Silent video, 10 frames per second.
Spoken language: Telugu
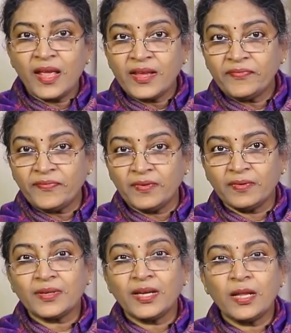లైఫ్
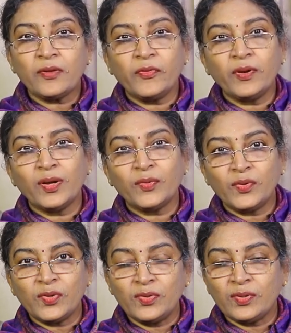కలర్ఫుల్గా
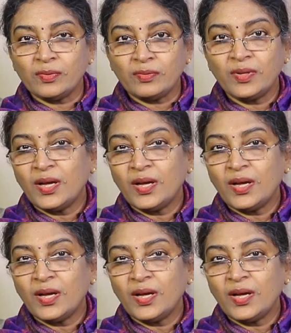ఉంటుందో